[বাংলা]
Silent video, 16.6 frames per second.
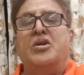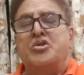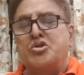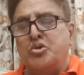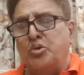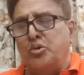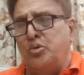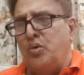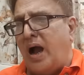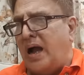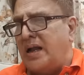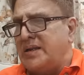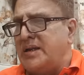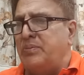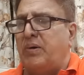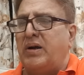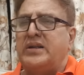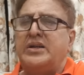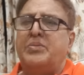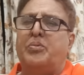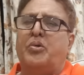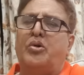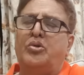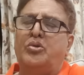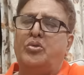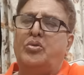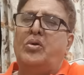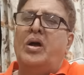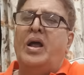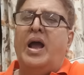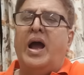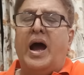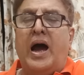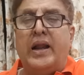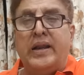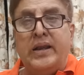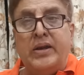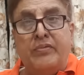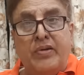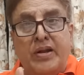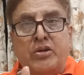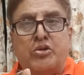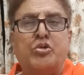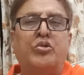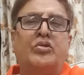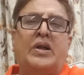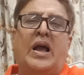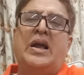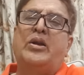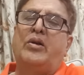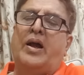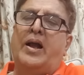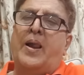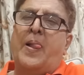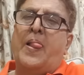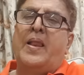শুধু আজে বাজে বন্ধু আর ইভেন্ট শুধু তাই নয়